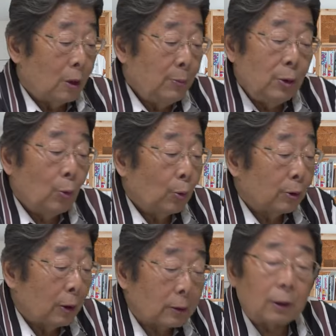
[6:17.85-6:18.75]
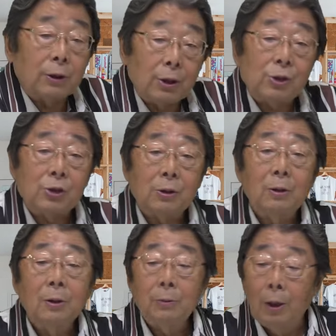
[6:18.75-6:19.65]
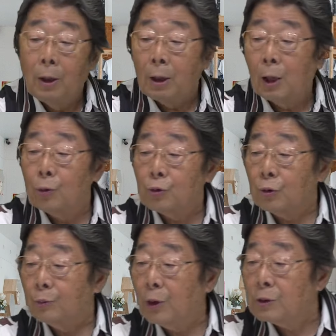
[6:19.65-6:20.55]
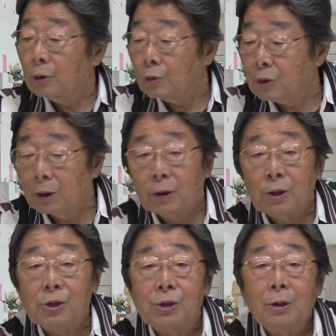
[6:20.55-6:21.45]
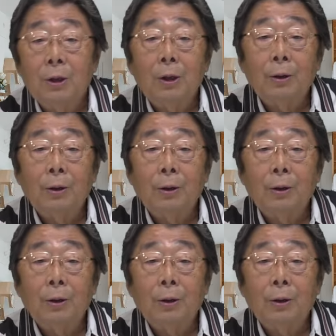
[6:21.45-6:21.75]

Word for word: 君におごってやったっていいし、ね、彼女にプレゼントしたっていいし、